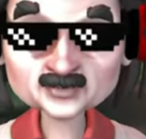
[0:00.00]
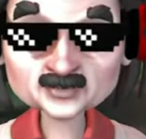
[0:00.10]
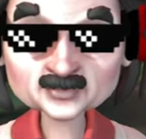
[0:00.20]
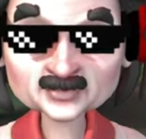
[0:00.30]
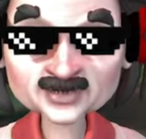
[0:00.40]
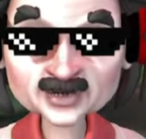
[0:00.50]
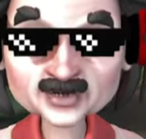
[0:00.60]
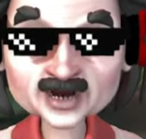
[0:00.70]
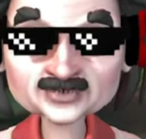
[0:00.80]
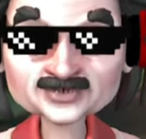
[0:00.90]
อู้
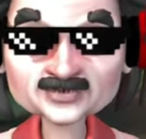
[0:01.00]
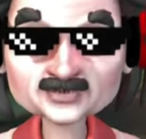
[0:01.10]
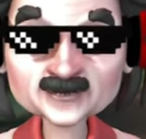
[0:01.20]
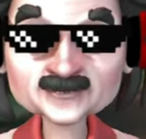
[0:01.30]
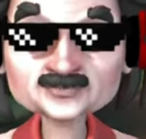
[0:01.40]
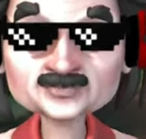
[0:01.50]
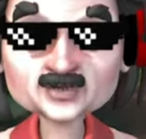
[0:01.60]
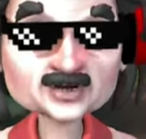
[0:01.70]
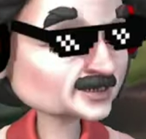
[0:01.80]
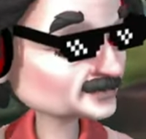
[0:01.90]
บ้างนี้เจ็ดพันเลย
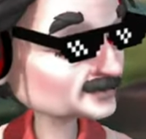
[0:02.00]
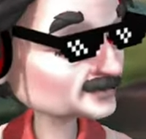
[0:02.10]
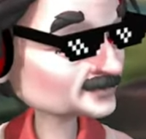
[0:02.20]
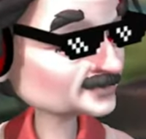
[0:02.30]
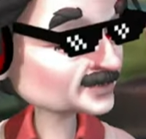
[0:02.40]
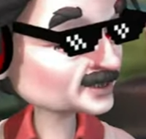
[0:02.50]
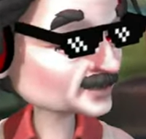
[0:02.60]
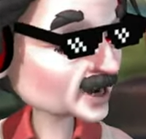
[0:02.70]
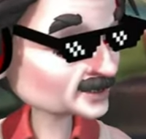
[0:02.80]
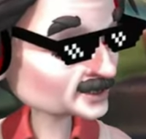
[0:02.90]
วะอู้
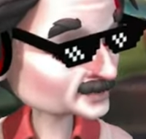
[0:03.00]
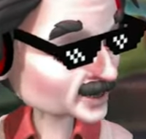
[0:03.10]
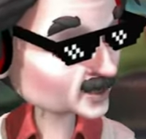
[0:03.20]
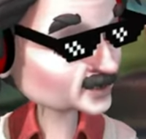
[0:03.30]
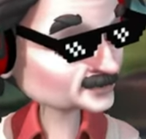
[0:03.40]
จานไหลโหดแท้